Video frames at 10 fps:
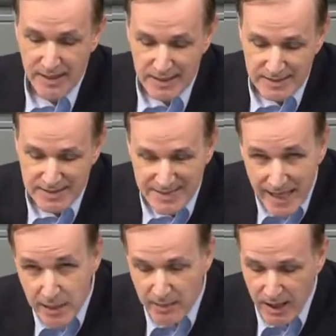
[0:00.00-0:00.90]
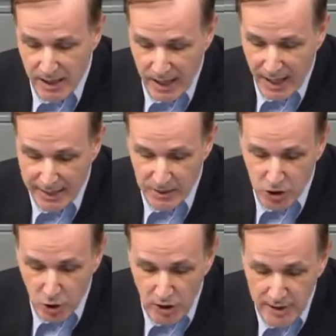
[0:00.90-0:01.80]
ist selber allein
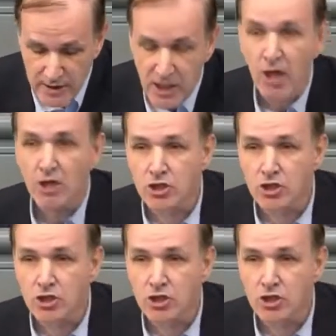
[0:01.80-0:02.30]
schuldig.